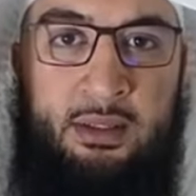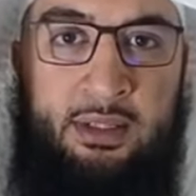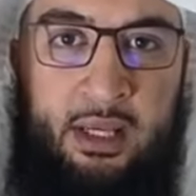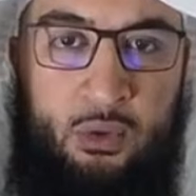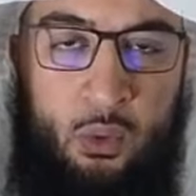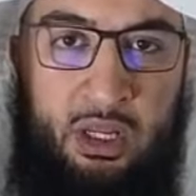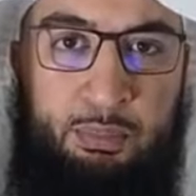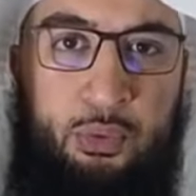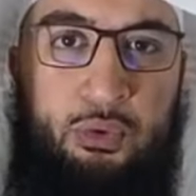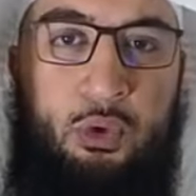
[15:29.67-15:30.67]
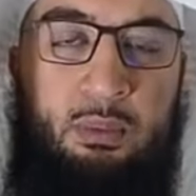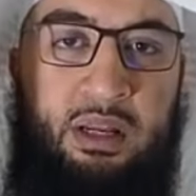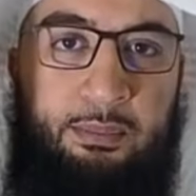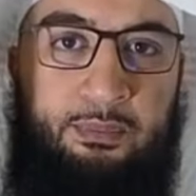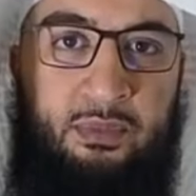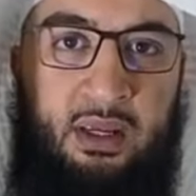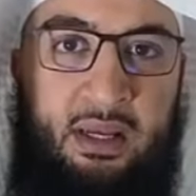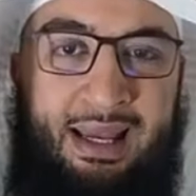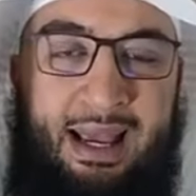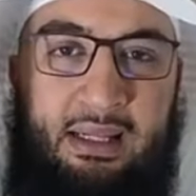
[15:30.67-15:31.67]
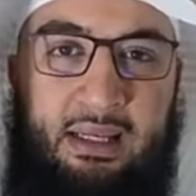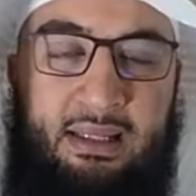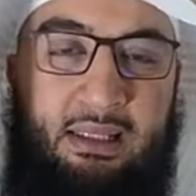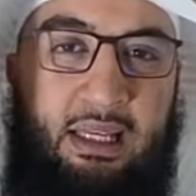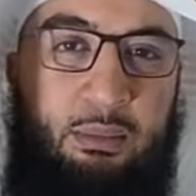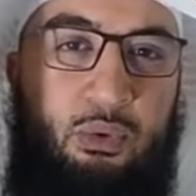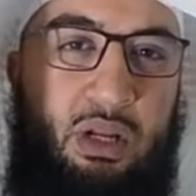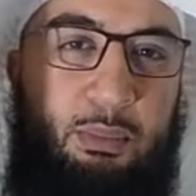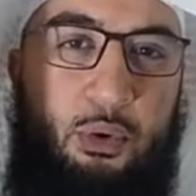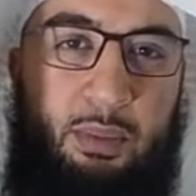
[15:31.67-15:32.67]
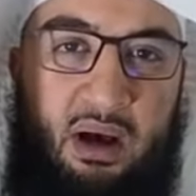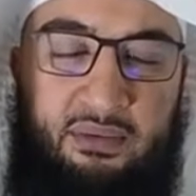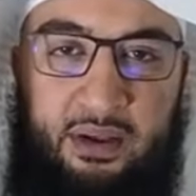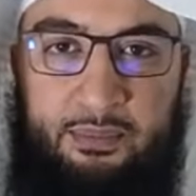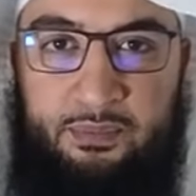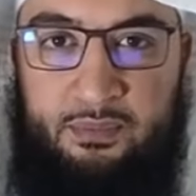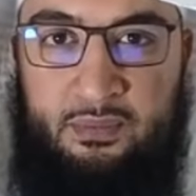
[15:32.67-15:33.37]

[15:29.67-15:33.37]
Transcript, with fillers: des noms les plus sublimes et des attributs les plus parfaits.